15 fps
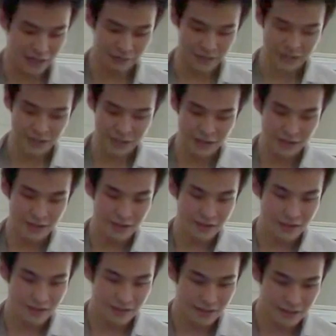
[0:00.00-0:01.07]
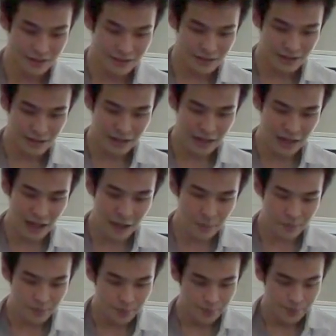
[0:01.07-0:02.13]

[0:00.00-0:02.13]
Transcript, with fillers: かります。で、